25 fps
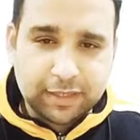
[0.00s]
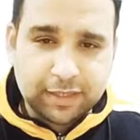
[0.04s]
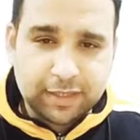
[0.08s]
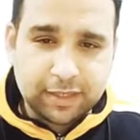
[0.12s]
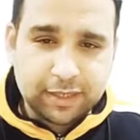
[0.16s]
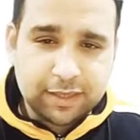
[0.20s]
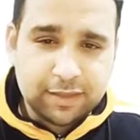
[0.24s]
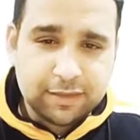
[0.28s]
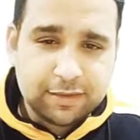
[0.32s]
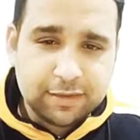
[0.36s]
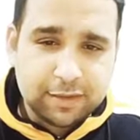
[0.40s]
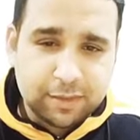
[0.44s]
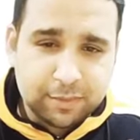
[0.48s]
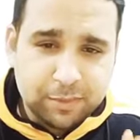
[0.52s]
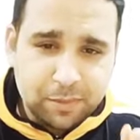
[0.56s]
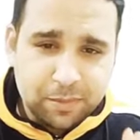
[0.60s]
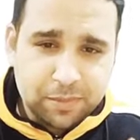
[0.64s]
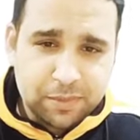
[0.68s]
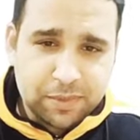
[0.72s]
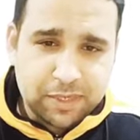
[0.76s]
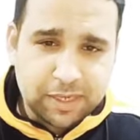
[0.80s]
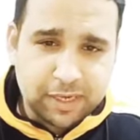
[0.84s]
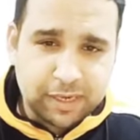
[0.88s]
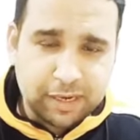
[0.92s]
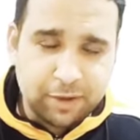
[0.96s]
إن أنت
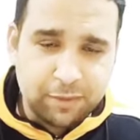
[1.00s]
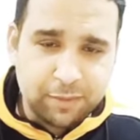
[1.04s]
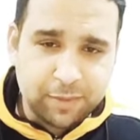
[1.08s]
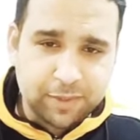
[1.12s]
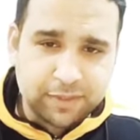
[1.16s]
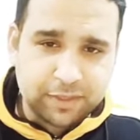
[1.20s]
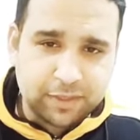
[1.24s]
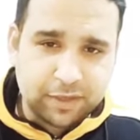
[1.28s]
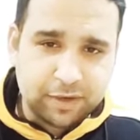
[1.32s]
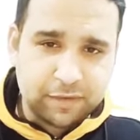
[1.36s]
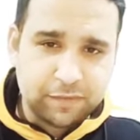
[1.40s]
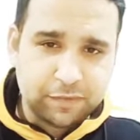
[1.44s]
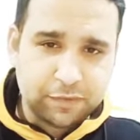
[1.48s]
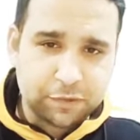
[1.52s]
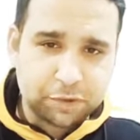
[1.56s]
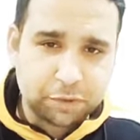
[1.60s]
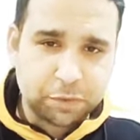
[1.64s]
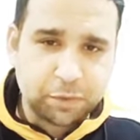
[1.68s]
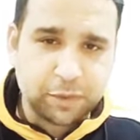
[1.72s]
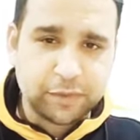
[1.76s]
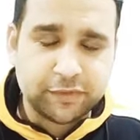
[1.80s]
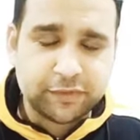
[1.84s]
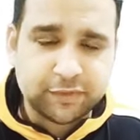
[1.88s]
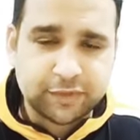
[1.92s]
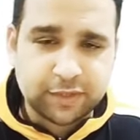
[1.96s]
ممكن لو ما تعرفهاش
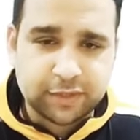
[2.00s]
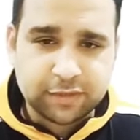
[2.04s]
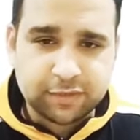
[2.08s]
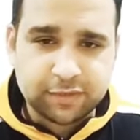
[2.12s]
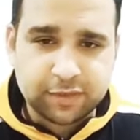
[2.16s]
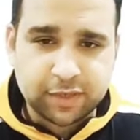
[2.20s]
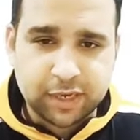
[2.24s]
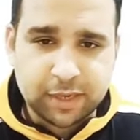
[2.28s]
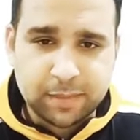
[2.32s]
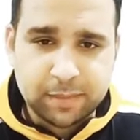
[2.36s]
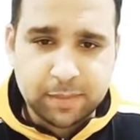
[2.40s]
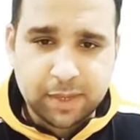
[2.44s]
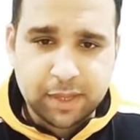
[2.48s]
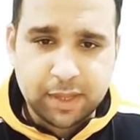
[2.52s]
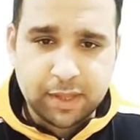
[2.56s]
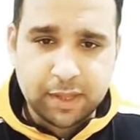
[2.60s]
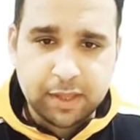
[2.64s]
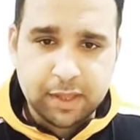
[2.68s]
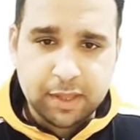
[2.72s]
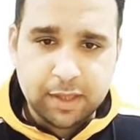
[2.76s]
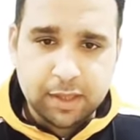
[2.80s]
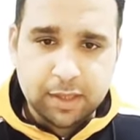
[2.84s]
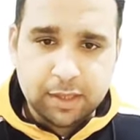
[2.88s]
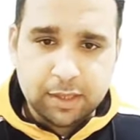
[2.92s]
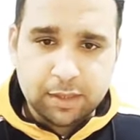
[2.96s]
كويس تتهمها
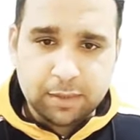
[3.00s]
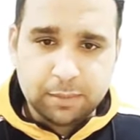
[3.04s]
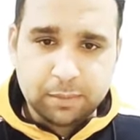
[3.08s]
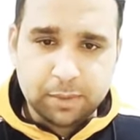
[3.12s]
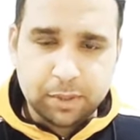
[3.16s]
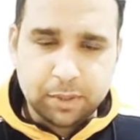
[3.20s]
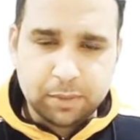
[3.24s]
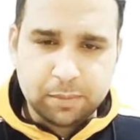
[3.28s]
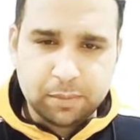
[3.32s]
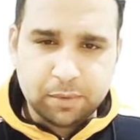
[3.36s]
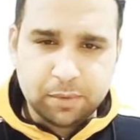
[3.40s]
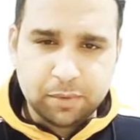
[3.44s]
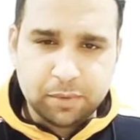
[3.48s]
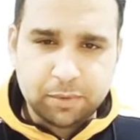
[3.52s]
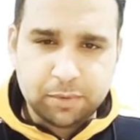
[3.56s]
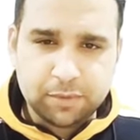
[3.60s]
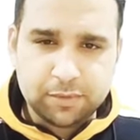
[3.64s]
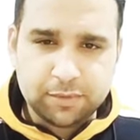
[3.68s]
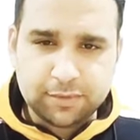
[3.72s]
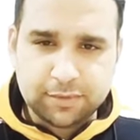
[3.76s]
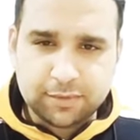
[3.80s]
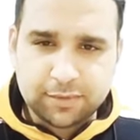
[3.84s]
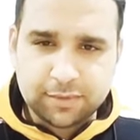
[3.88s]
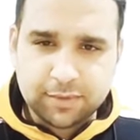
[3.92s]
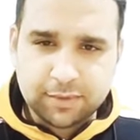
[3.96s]

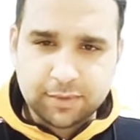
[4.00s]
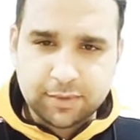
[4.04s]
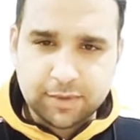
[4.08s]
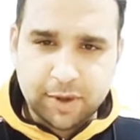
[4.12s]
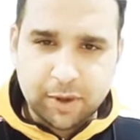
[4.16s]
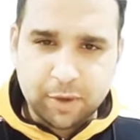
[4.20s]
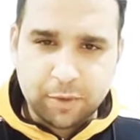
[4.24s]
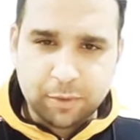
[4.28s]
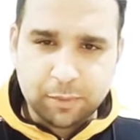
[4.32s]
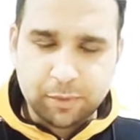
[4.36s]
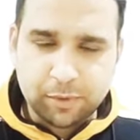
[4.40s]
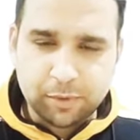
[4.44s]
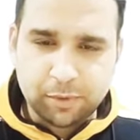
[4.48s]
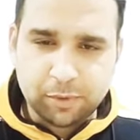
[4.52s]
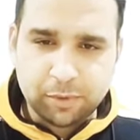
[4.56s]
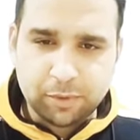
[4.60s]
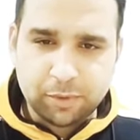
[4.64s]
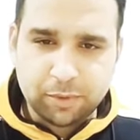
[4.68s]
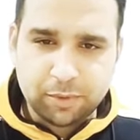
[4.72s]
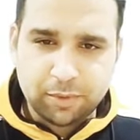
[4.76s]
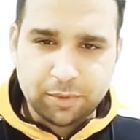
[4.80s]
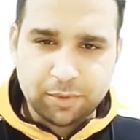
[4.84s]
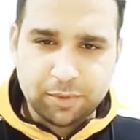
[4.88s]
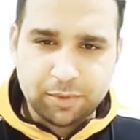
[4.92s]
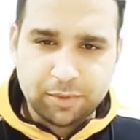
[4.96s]
بالبرود أو
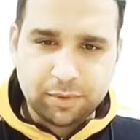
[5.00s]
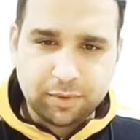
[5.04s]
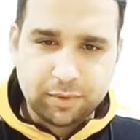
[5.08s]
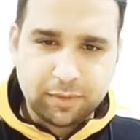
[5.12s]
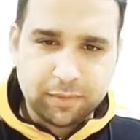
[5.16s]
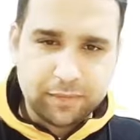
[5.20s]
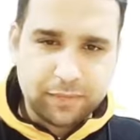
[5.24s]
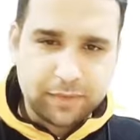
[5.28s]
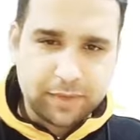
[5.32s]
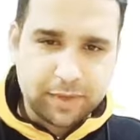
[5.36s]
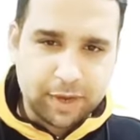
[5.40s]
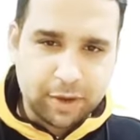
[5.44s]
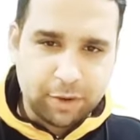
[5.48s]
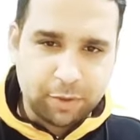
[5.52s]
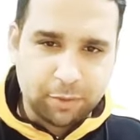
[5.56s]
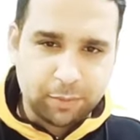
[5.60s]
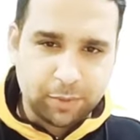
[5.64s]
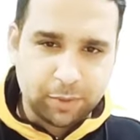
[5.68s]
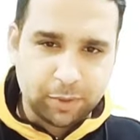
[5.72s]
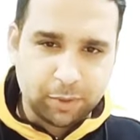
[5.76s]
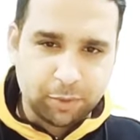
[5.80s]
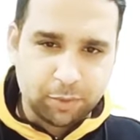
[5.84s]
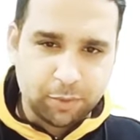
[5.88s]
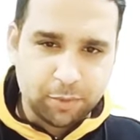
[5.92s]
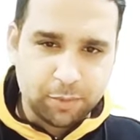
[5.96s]
بالغرور أو
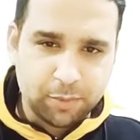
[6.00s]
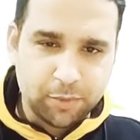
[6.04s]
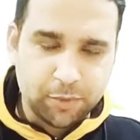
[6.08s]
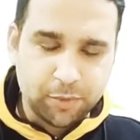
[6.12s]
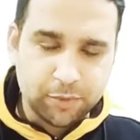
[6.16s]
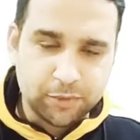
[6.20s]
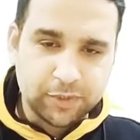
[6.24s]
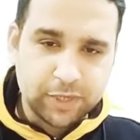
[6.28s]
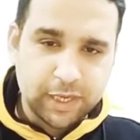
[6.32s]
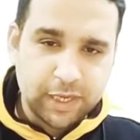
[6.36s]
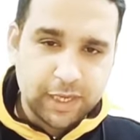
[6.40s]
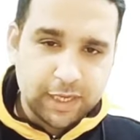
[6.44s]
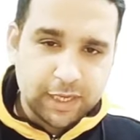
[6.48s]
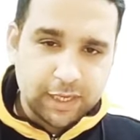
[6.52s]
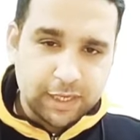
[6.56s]
بالغموض